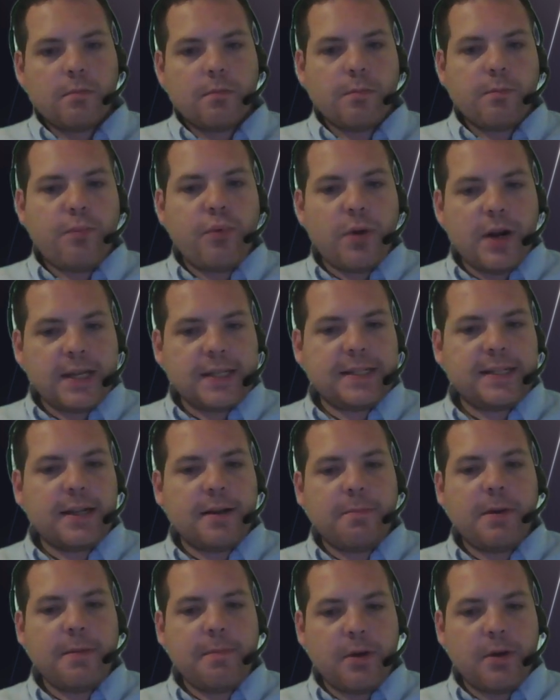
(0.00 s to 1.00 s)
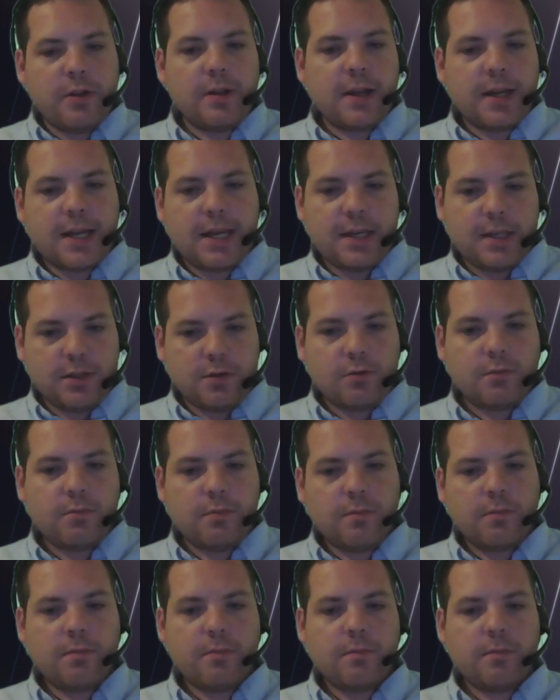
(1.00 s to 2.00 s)
Pour la simple et bonne raison
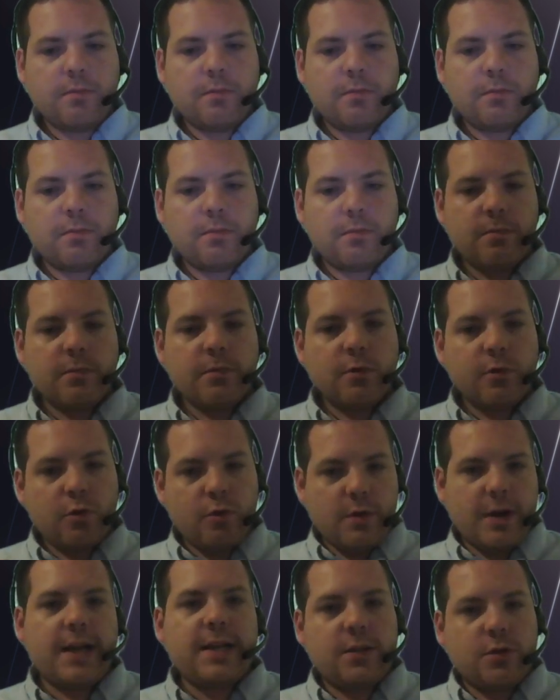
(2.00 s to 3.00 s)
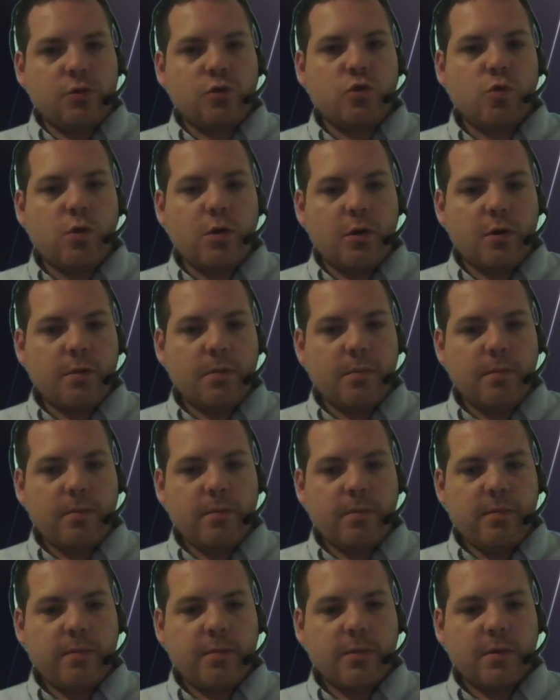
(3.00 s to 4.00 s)
qu'à ce jour,
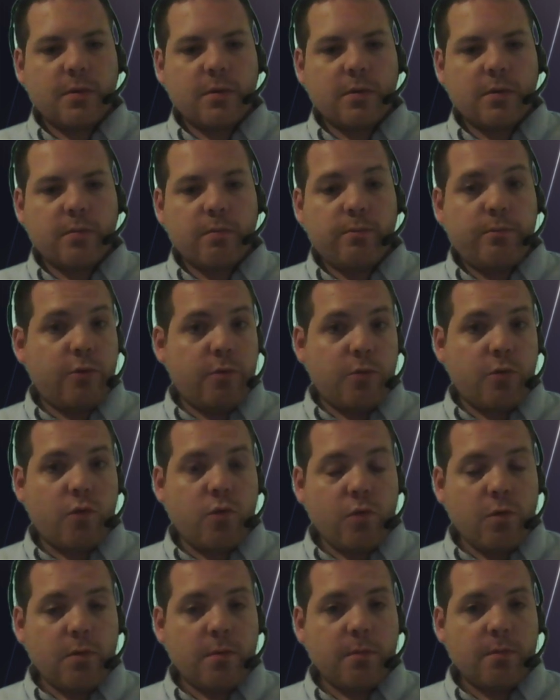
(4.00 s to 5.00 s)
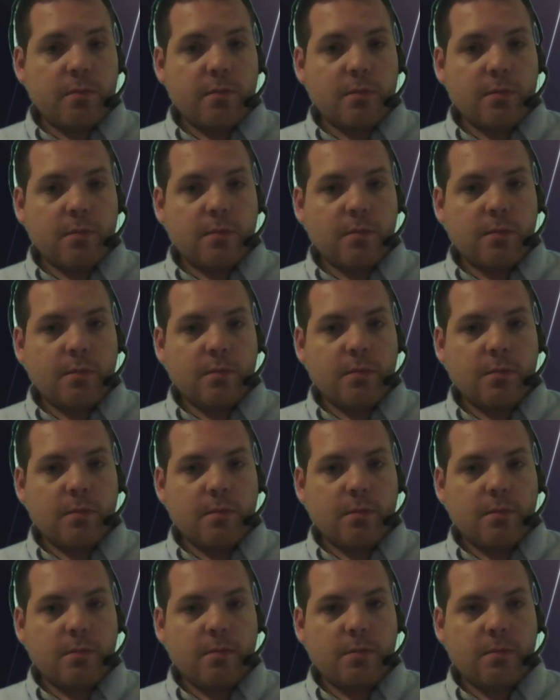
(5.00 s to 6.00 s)
pour beaucoup,
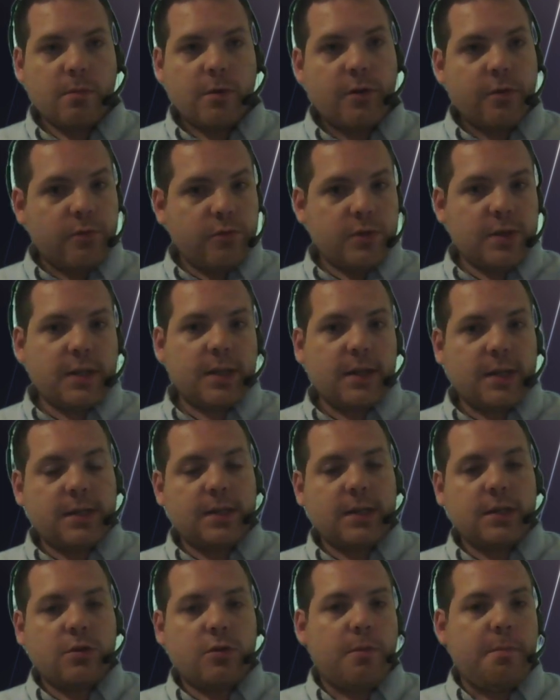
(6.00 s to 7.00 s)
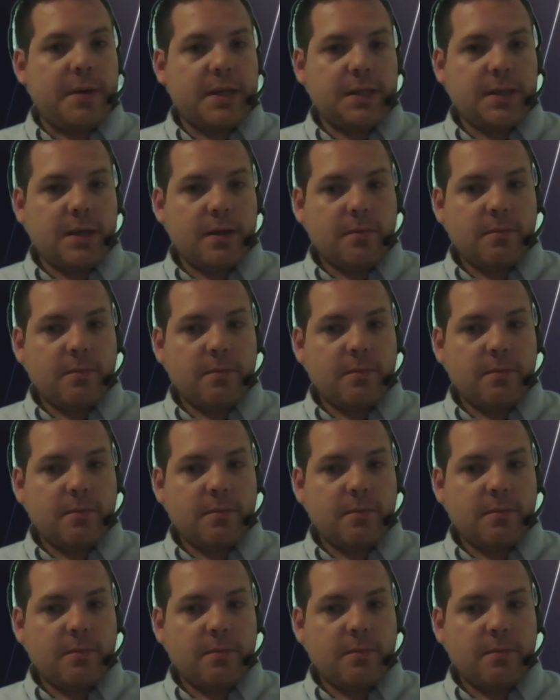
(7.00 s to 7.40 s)
vous êtes resté sur le passé.